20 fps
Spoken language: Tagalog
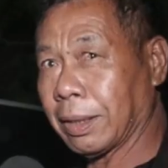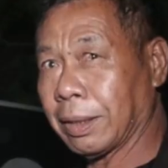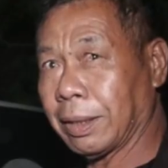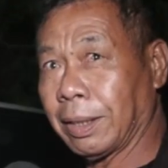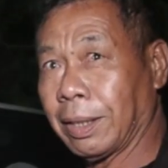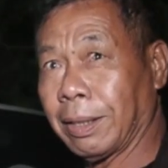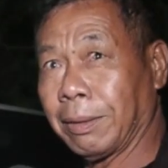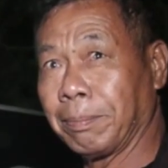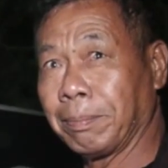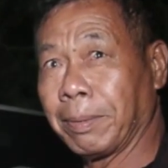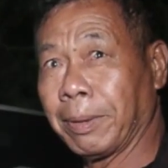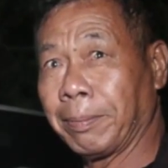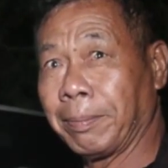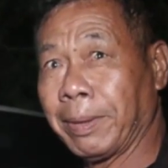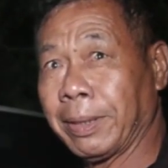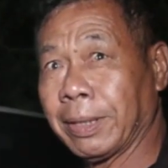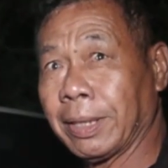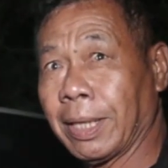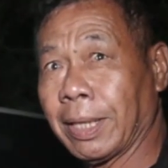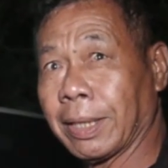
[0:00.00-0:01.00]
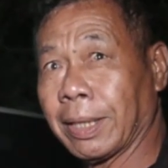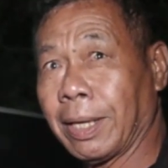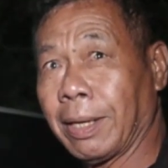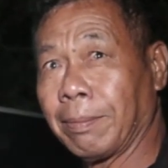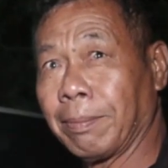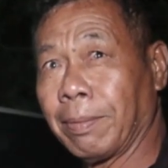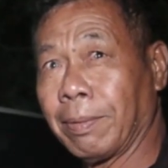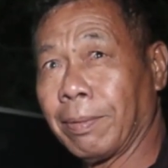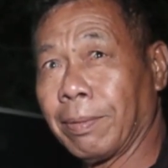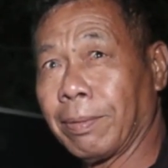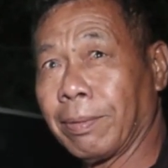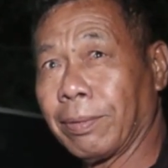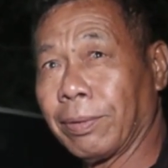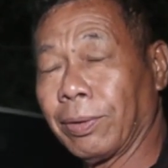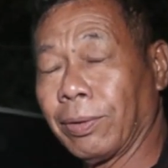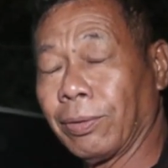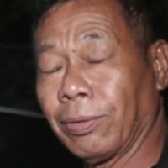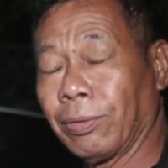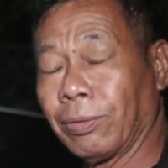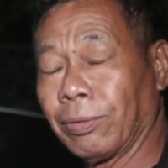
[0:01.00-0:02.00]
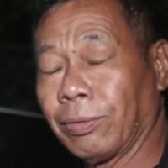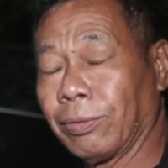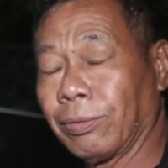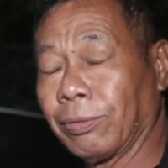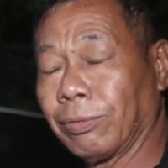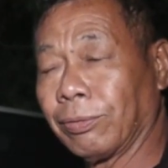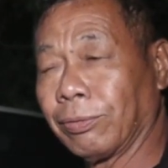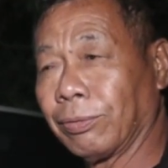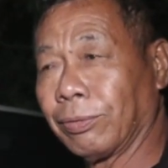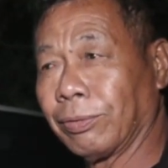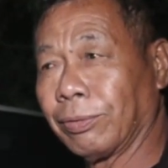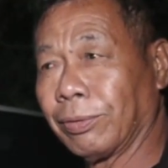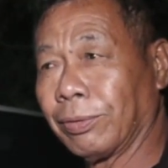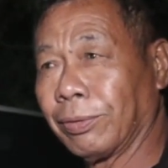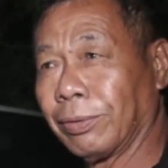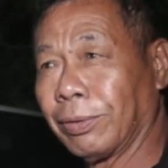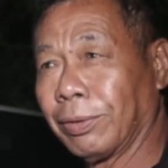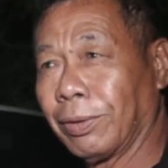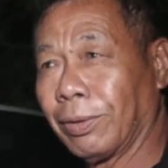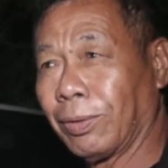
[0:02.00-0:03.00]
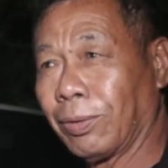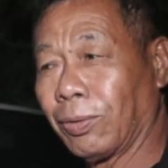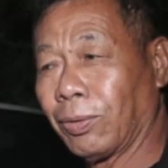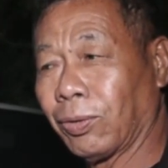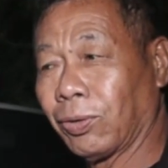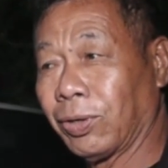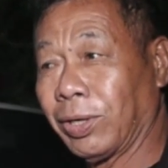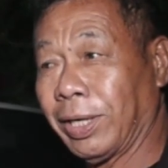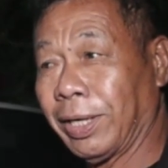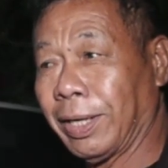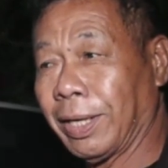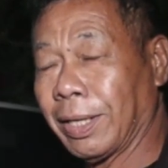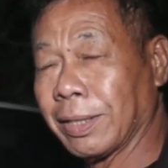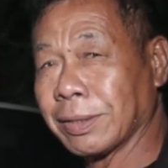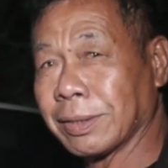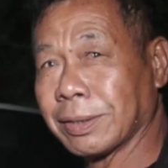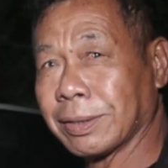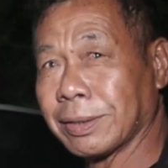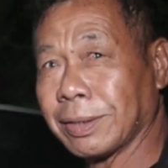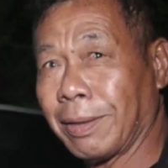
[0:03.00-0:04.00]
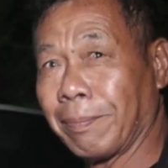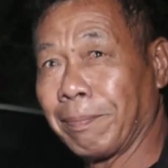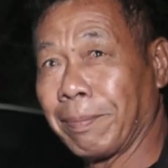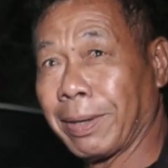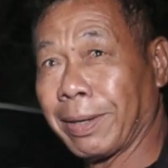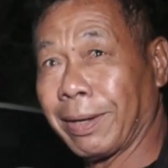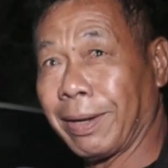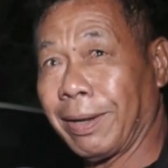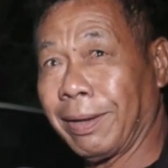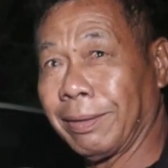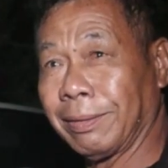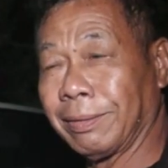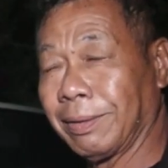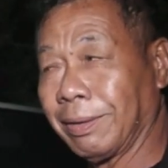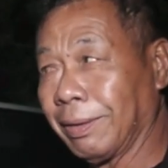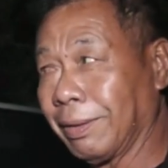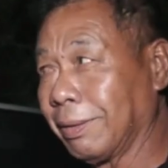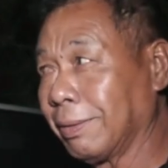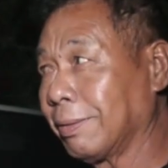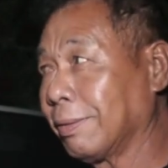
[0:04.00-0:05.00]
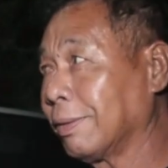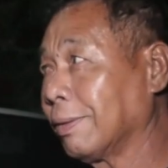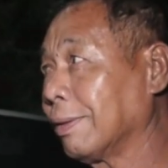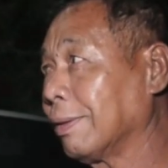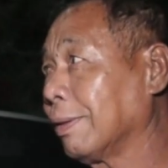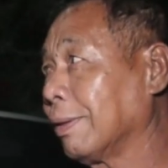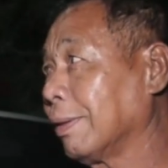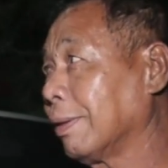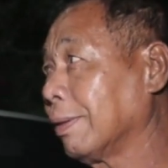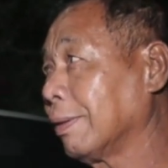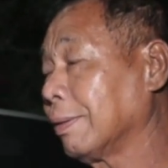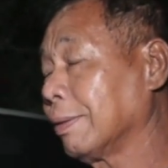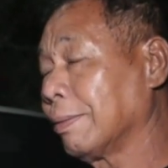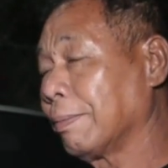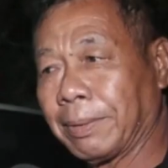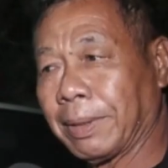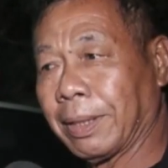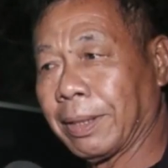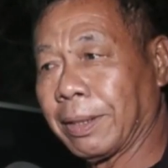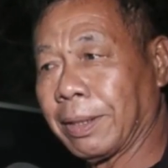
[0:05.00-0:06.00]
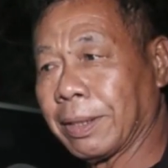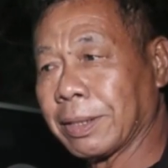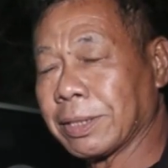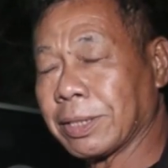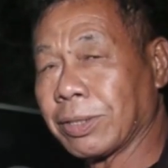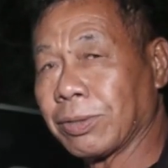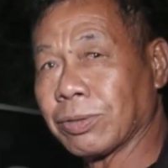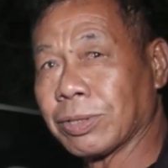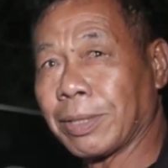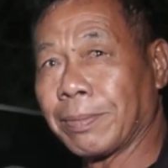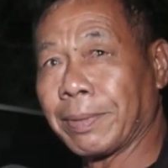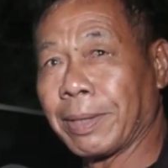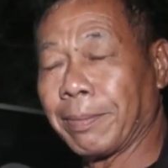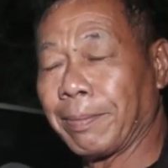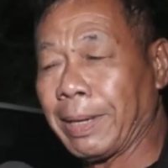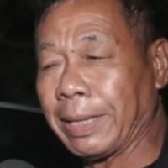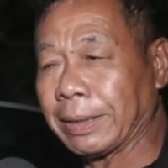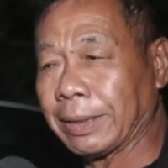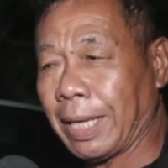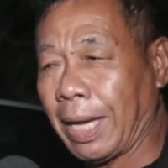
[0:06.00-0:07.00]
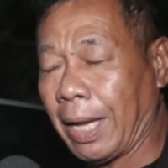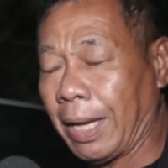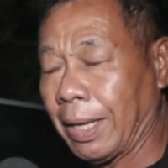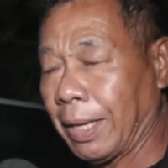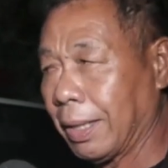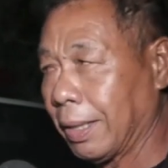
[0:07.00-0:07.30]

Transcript: Gina-implement lang namo yung ordinance number 18 mag-rescue sa mga bata.